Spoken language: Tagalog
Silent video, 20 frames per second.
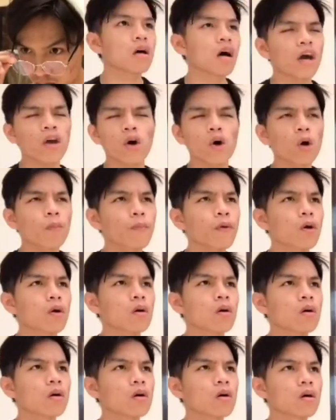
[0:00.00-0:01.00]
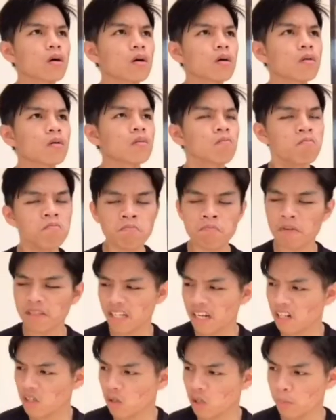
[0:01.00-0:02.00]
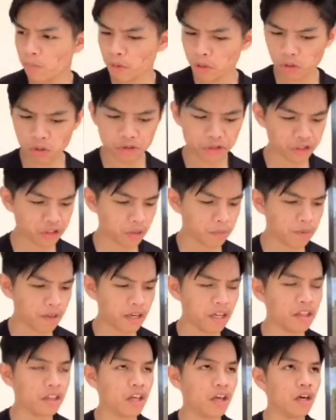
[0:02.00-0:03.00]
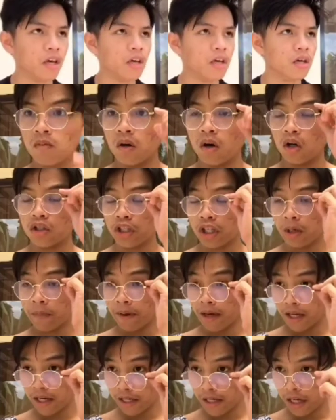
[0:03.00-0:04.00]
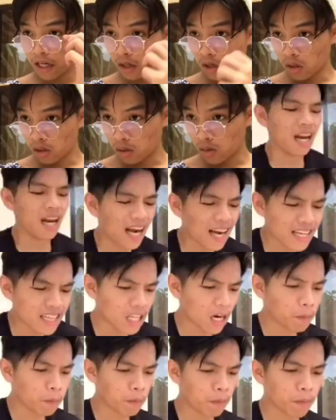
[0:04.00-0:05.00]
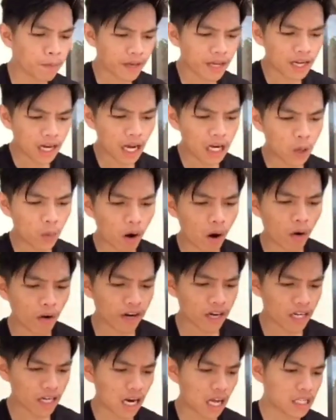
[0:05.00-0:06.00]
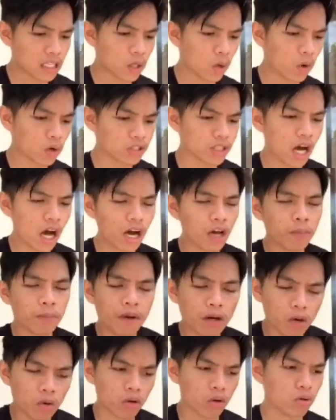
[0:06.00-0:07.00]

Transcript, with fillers: Ayoko po. Matagal ko na po ito gusto sabihin eh. O sige, may kinig ako. Lagi na lang po pag may ginagawa ko ay naglalaro ako tsaka kayo merong